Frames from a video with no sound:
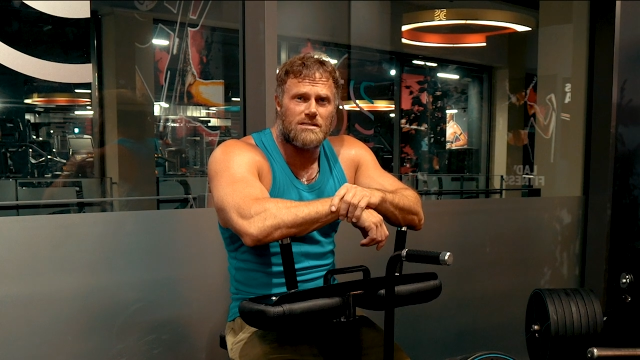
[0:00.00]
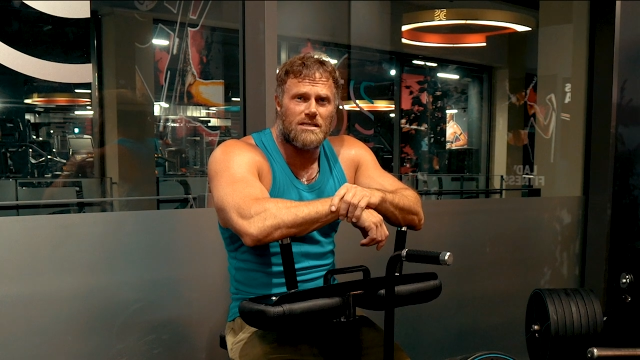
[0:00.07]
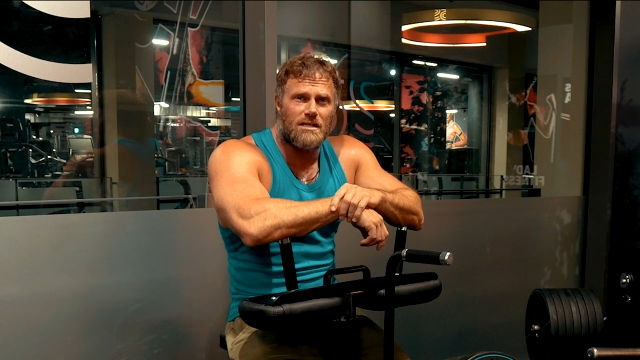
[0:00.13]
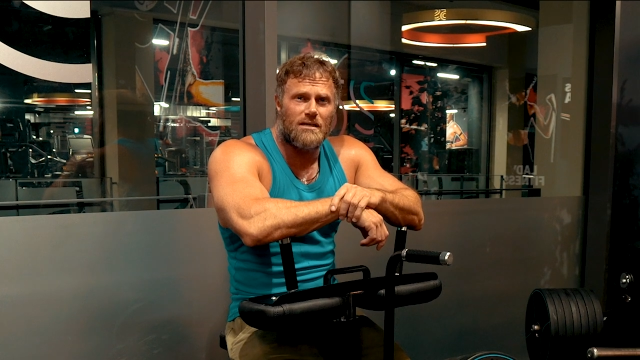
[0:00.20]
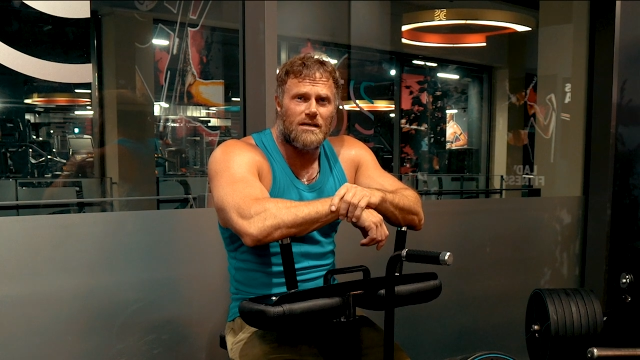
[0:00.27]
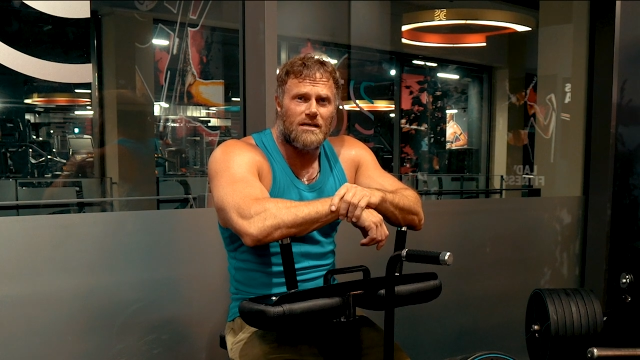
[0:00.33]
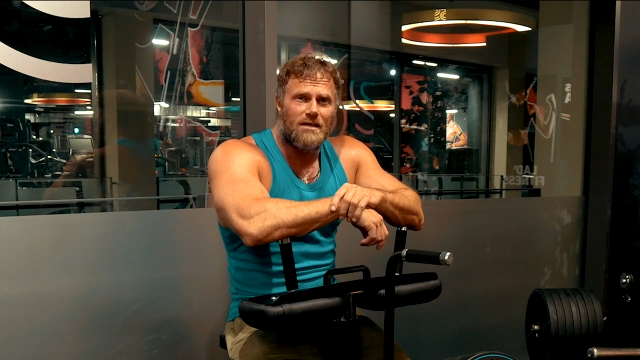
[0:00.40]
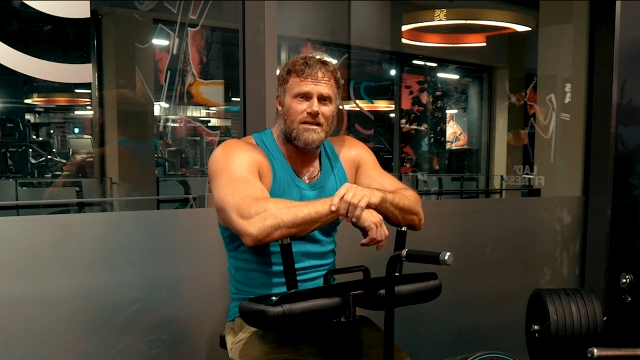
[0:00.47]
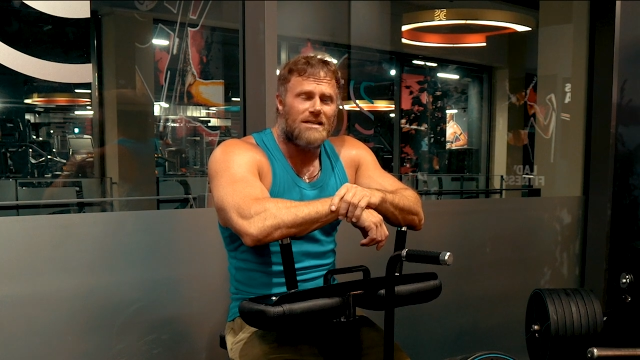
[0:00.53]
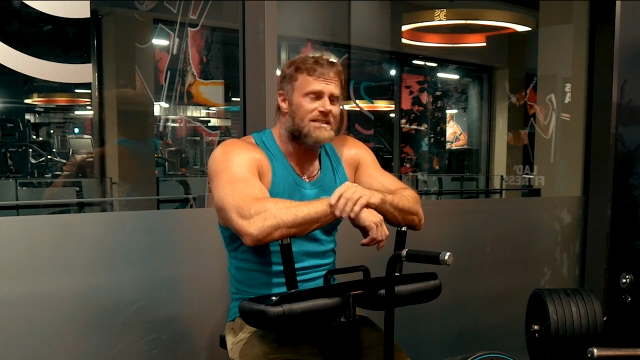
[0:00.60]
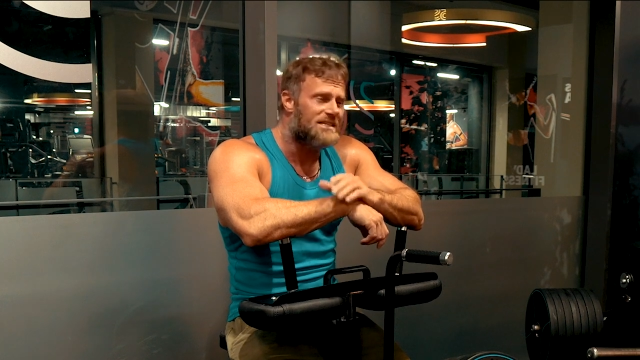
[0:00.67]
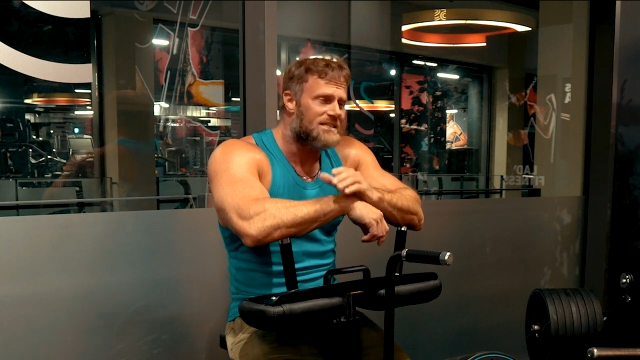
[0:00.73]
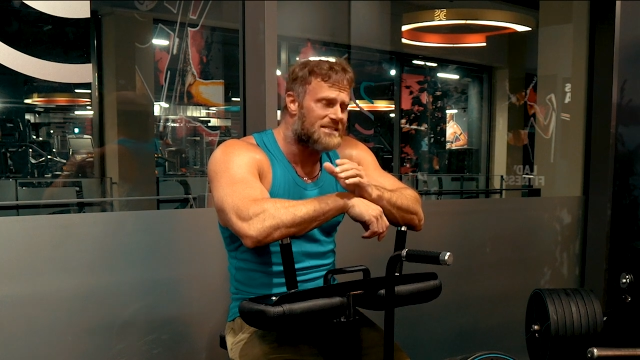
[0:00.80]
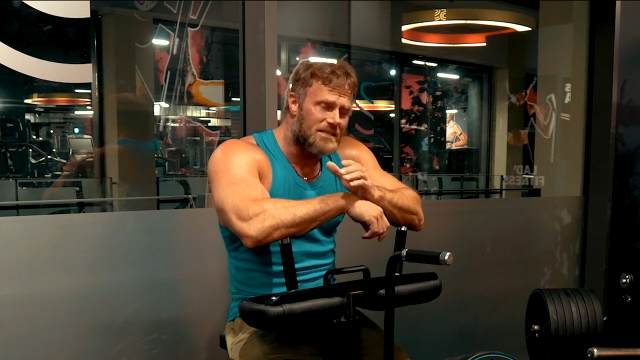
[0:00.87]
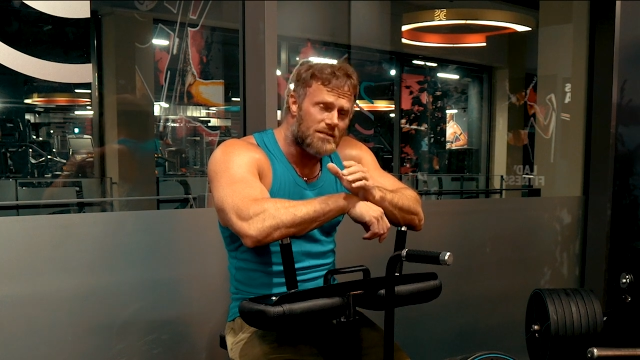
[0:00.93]
sehen.
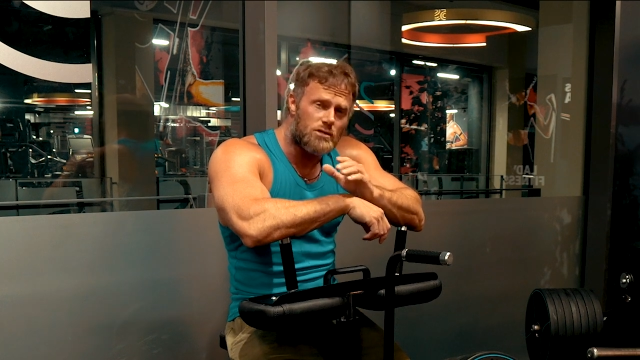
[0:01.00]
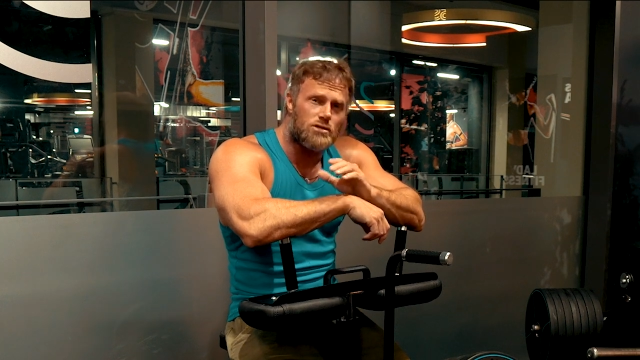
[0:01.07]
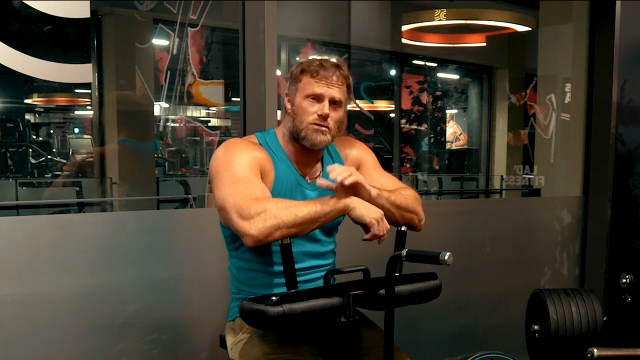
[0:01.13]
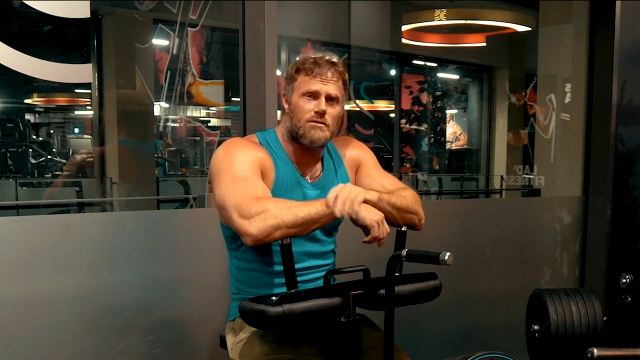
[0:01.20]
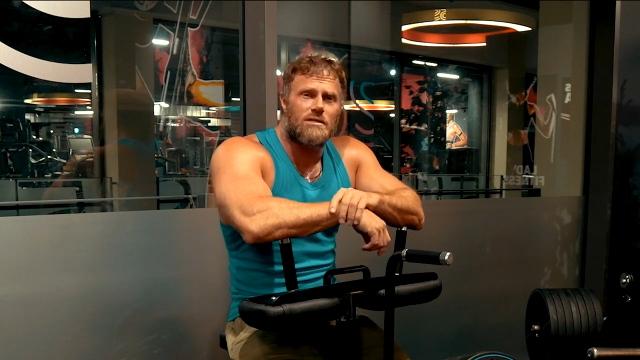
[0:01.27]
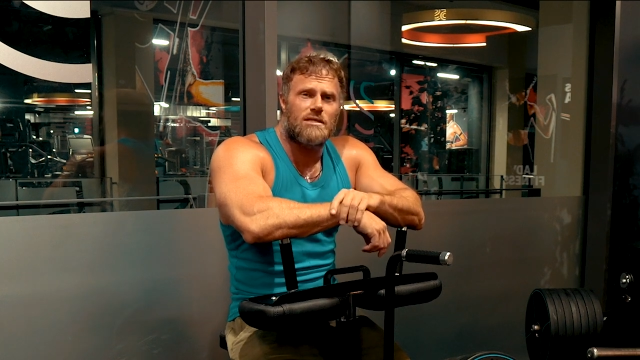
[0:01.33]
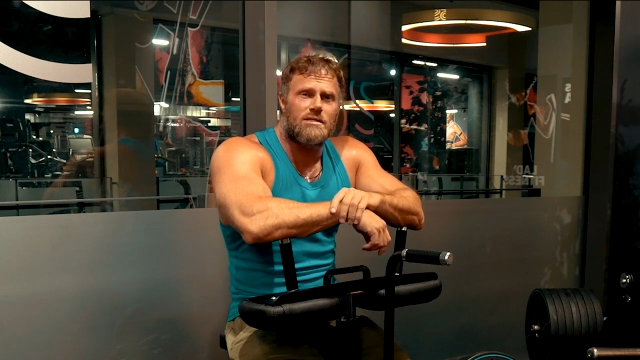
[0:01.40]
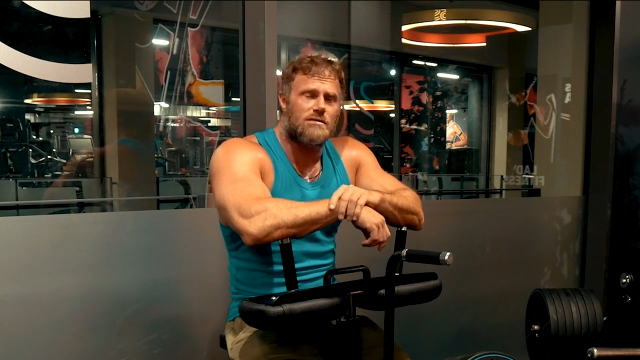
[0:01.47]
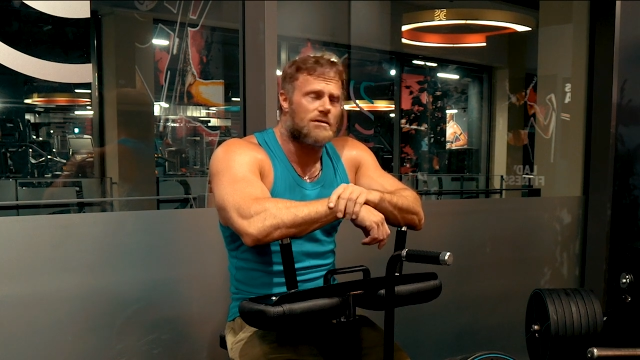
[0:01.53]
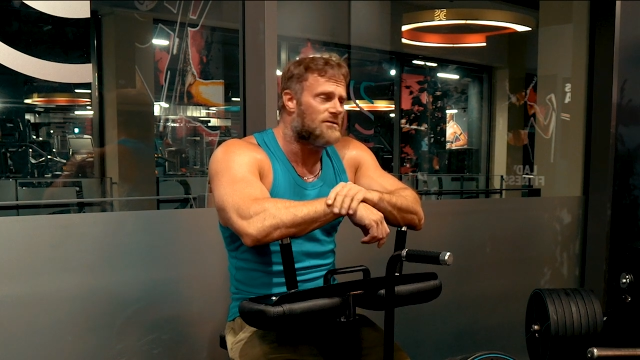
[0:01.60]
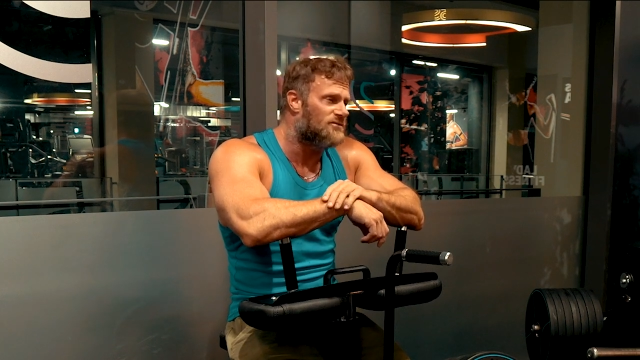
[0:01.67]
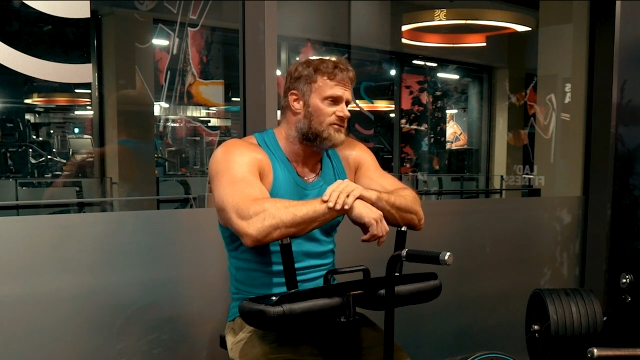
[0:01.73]
Die sind schon diese